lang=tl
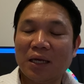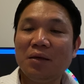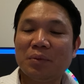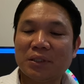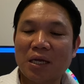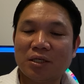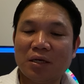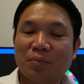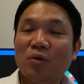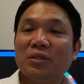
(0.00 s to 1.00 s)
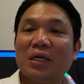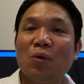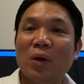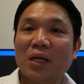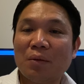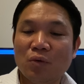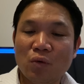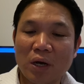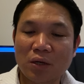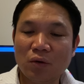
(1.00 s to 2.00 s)
okay, pasensya na po. Sige, welcome ho
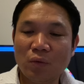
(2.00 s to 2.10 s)
kayo.